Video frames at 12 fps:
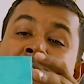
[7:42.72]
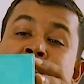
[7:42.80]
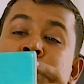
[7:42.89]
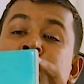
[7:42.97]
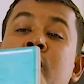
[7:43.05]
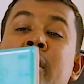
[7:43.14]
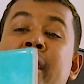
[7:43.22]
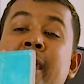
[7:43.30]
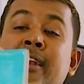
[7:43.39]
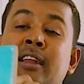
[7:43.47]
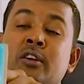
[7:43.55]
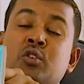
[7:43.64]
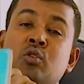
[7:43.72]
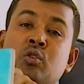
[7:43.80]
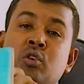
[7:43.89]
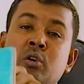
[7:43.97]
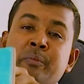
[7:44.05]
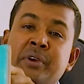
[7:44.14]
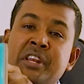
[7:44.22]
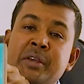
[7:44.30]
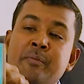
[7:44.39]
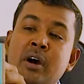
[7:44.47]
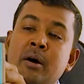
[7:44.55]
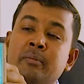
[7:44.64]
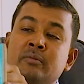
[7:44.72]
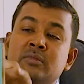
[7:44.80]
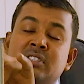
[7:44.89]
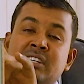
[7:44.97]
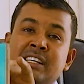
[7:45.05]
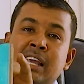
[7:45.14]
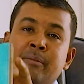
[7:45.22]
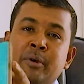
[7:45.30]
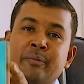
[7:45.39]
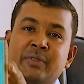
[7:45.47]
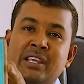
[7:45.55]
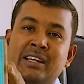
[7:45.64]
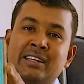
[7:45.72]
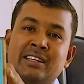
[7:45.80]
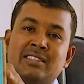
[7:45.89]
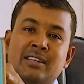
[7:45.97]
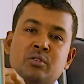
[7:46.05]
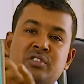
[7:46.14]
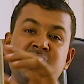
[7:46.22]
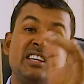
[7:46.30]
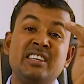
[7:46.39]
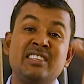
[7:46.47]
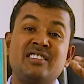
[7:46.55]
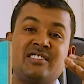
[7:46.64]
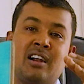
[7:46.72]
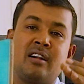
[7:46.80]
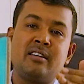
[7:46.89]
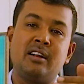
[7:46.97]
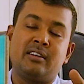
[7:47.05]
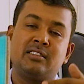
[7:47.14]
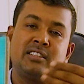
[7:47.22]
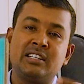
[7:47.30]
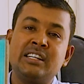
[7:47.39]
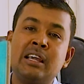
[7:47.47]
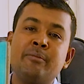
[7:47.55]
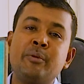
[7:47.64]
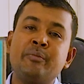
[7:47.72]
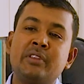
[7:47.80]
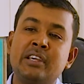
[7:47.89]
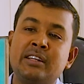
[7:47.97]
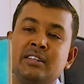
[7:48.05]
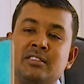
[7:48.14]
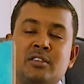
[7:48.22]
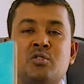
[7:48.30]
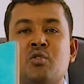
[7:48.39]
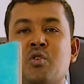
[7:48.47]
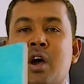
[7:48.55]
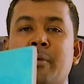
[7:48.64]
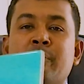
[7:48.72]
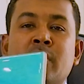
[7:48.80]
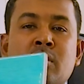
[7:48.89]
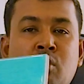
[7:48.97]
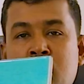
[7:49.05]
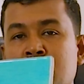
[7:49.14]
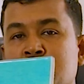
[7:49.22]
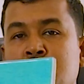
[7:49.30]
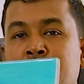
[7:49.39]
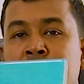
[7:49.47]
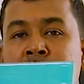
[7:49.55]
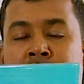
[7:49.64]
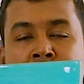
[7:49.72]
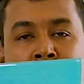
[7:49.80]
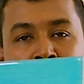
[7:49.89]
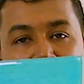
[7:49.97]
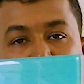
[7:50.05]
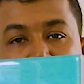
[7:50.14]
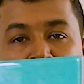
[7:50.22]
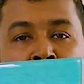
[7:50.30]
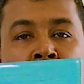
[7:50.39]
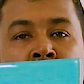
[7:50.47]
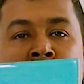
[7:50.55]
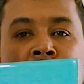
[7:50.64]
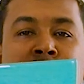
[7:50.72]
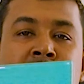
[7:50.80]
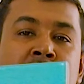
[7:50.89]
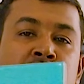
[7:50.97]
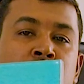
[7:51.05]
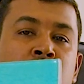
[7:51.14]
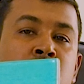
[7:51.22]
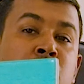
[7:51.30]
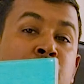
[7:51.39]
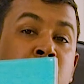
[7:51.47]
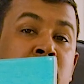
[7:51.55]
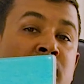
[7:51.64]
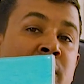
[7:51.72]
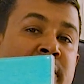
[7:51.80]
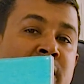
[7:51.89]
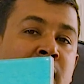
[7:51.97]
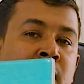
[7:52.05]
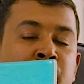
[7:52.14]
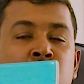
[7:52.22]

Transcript: কিন্তু এটার জন্য মিনিমাম থ্রি এম এম থিকনেসটা হচ্ছে স্ট্যান্ডার্ড থ্রি এম এম থিকনেসের জন্য আপনার খরচ হবে মাত্র চারশত পঞ্চাশ টাকা